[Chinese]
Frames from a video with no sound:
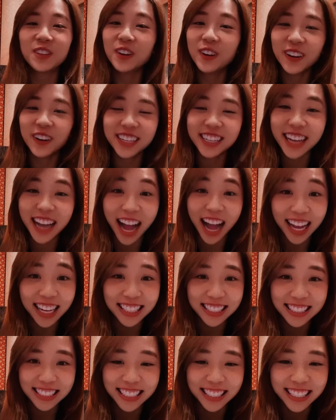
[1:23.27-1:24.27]
我都很
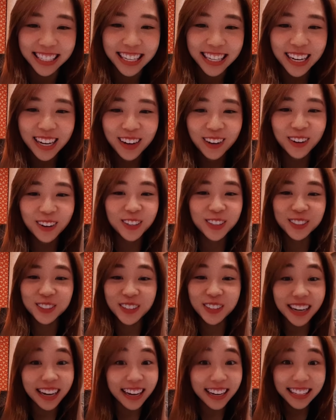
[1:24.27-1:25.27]
开心，我都
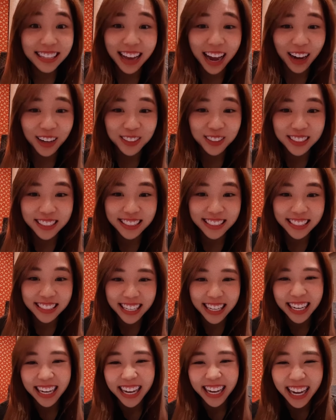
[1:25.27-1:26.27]
觉得很好吃。
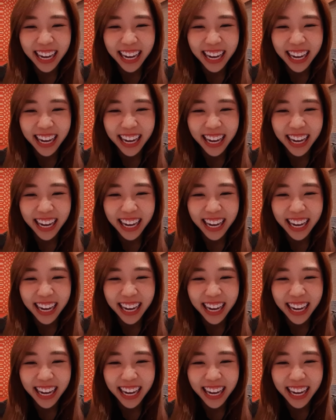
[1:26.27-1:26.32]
